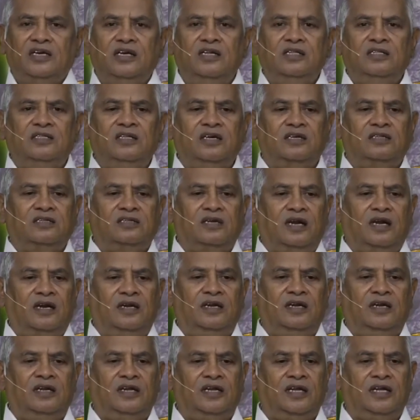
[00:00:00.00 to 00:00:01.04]
இந்த
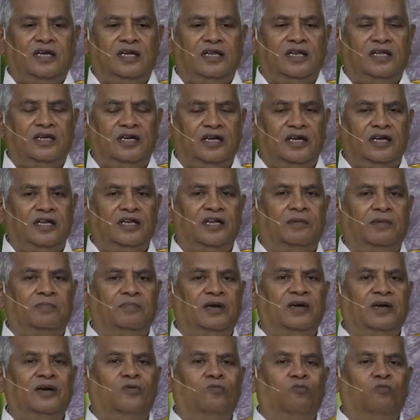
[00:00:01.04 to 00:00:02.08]
தண்டனையிலேயே
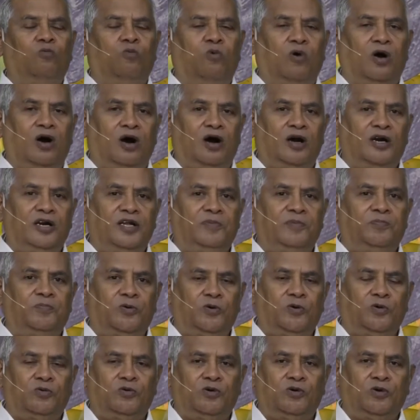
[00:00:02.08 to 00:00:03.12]
நம்ம வாடி
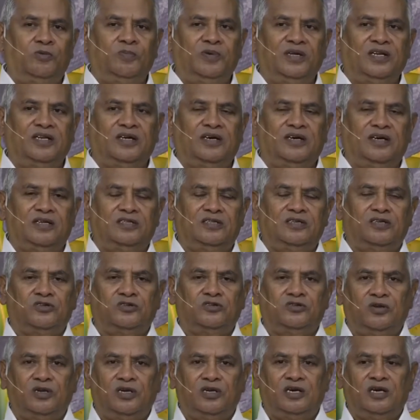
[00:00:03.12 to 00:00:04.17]
போவோம் என்று
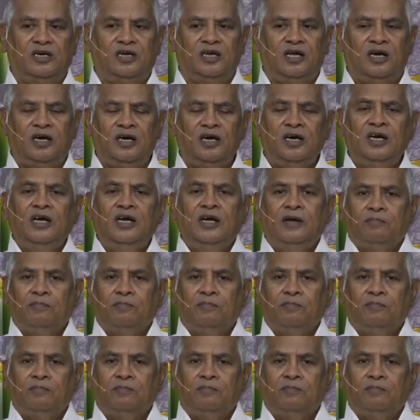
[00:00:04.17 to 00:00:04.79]
கத்தர் சொல்லுகிறார்